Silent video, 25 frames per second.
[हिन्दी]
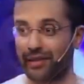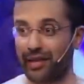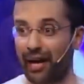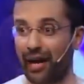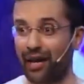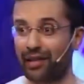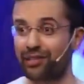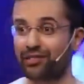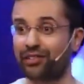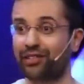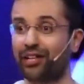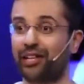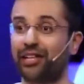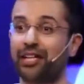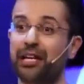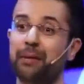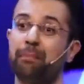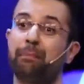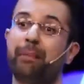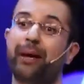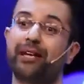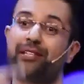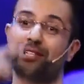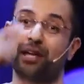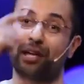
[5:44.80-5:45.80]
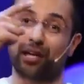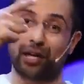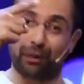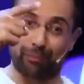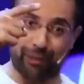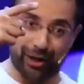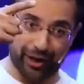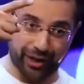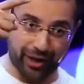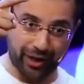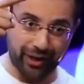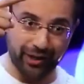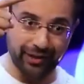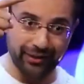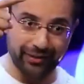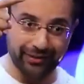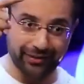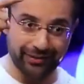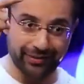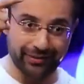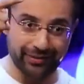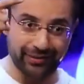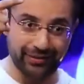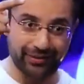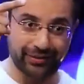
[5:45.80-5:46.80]
डांस करके पैसा कमाना
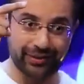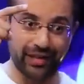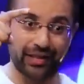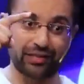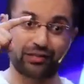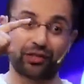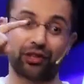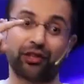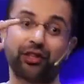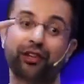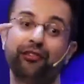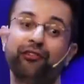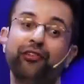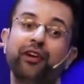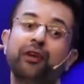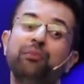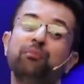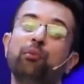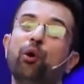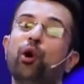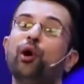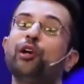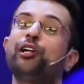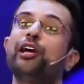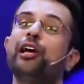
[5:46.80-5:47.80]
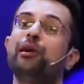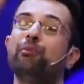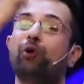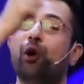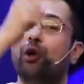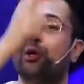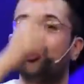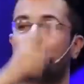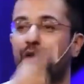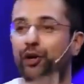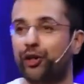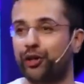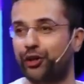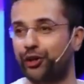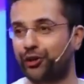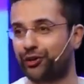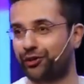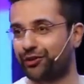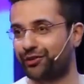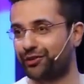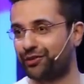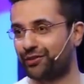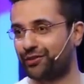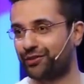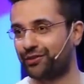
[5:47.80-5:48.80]
दैट्स अ डिफरेंट बॉल गेम ऑल टुगेदर
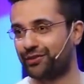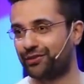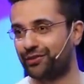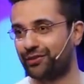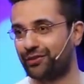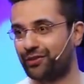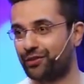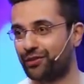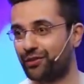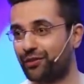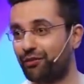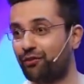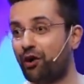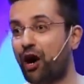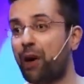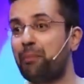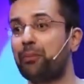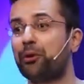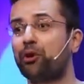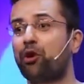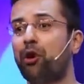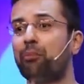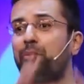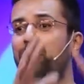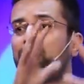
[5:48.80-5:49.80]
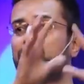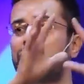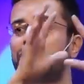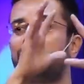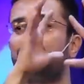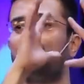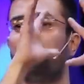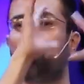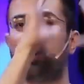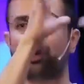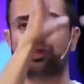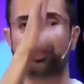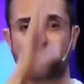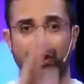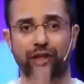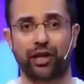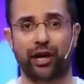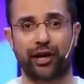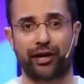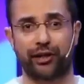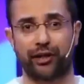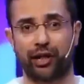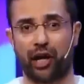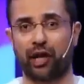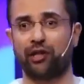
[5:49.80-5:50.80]
वहां पे कंपटीशन बहुत
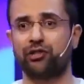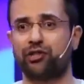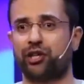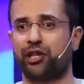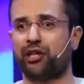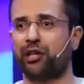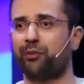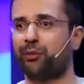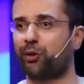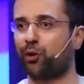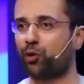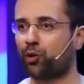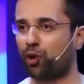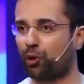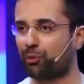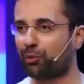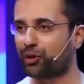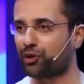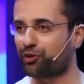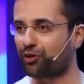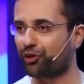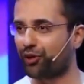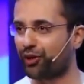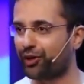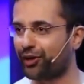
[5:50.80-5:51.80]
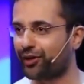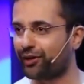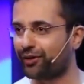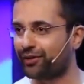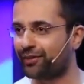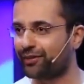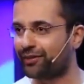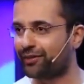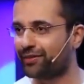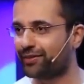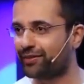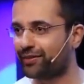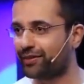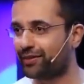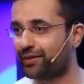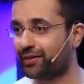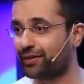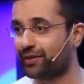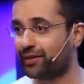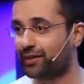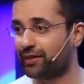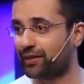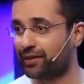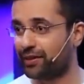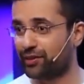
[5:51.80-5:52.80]
ज्यादा है डांस करने में कोई कंपटीशन नहीं है
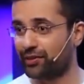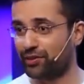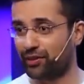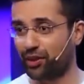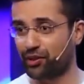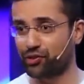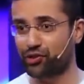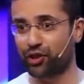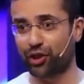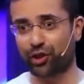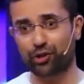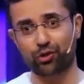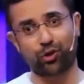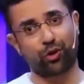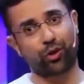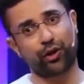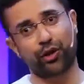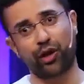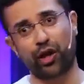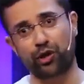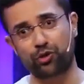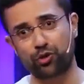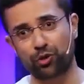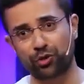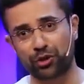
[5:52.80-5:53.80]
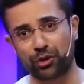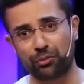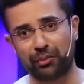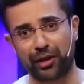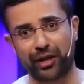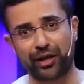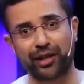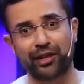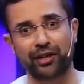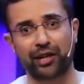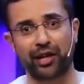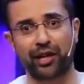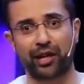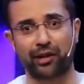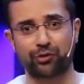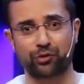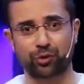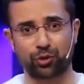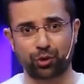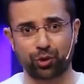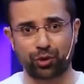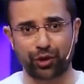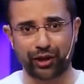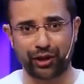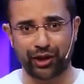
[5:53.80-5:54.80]
नाचने का शौक है नाचो दिन में एक घंटा
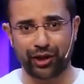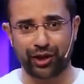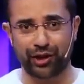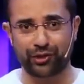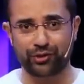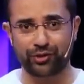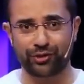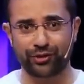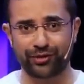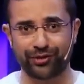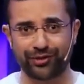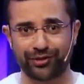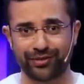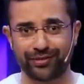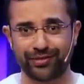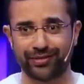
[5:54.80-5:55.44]
नाचो दो घंटा नाचो